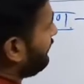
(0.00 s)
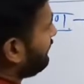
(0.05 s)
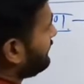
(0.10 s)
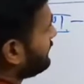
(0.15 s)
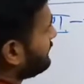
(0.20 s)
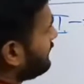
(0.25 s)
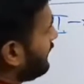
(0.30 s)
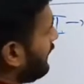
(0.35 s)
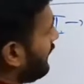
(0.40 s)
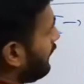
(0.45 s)

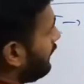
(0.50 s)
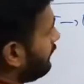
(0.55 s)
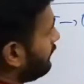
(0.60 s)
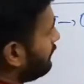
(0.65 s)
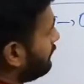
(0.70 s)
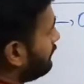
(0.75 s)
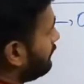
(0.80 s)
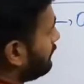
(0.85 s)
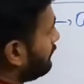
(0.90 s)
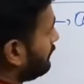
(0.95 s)
विविधता
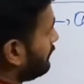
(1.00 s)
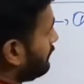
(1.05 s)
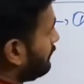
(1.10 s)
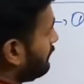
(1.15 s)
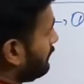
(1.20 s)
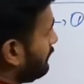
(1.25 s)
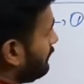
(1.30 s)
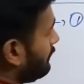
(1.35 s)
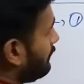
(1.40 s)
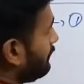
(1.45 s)

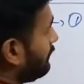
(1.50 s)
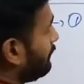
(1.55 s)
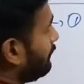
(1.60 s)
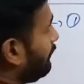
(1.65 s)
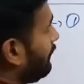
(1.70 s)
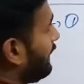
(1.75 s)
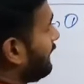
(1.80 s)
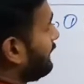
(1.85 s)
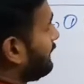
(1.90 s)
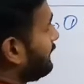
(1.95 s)

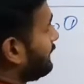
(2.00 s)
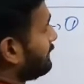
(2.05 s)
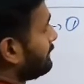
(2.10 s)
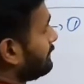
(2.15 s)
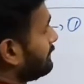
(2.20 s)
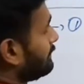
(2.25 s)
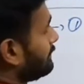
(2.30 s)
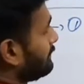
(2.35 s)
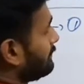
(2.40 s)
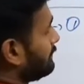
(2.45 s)
वाली
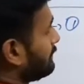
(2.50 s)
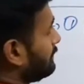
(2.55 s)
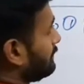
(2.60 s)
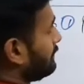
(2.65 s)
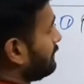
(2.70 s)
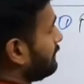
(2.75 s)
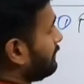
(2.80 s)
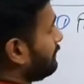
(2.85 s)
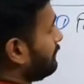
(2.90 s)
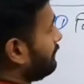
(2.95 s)

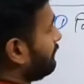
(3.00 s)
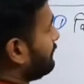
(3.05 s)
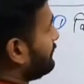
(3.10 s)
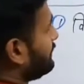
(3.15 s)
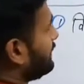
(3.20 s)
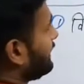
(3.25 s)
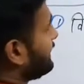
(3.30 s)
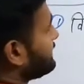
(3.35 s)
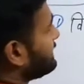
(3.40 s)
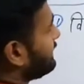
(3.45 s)

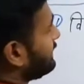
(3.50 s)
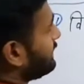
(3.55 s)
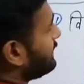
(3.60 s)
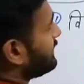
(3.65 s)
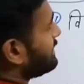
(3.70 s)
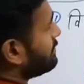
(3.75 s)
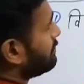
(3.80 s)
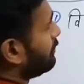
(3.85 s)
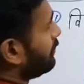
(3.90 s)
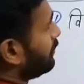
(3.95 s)
देसी
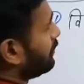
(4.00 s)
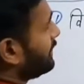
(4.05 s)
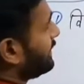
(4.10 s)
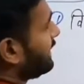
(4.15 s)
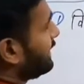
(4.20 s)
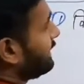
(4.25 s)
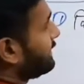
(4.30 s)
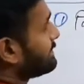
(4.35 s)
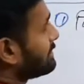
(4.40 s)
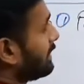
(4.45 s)
किस्मों
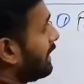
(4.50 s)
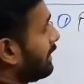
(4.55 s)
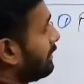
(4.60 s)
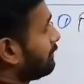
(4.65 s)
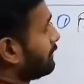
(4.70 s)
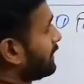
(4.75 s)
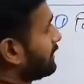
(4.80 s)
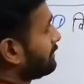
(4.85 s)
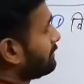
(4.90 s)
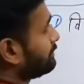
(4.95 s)
के
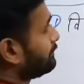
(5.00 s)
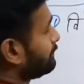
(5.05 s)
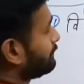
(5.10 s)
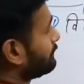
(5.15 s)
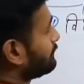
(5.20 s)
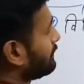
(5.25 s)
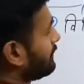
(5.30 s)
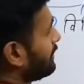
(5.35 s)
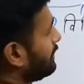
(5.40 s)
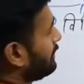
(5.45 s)
स्थान पर
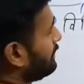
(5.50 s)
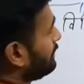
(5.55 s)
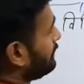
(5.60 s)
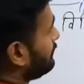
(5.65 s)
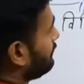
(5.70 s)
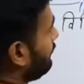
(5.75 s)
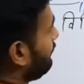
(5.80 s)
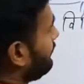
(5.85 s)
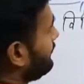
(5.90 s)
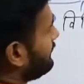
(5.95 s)

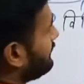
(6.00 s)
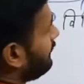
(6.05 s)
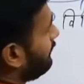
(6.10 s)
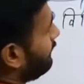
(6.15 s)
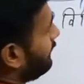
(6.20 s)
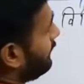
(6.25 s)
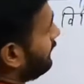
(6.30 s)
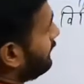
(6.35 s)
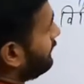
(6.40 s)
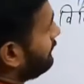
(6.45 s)

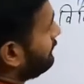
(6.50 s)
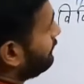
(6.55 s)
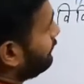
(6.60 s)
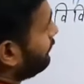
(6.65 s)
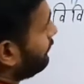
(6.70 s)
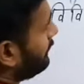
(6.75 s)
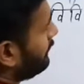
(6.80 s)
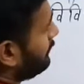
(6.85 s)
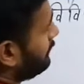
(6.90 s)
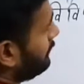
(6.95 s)
विविधता वाली
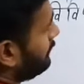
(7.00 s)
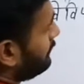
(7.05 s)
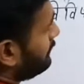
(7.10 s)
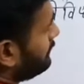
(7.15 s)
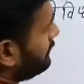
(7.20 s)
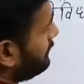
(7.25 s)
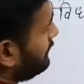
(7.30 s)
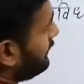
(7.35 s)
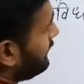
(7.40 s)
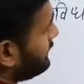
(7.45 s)

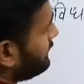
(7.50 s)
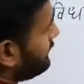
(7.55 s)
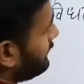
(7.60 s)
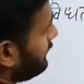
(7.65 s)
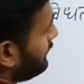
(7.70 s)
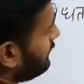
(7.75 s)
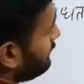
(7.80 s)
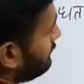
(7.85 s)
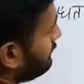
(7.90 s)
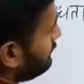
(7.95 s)

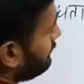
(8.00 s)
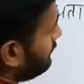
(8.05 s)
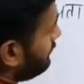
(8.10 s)
देसी